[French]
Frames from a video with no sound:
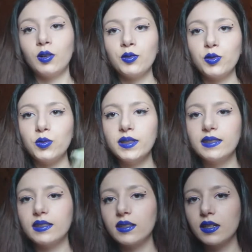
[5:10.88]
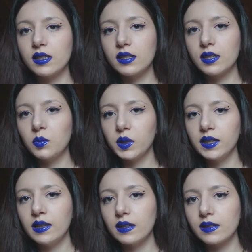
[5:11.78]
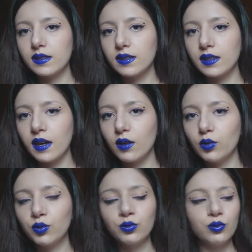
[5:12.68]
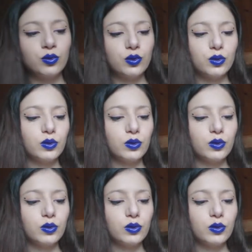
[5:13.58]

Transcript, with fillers: Ensuite, j'ai pris ça. Donc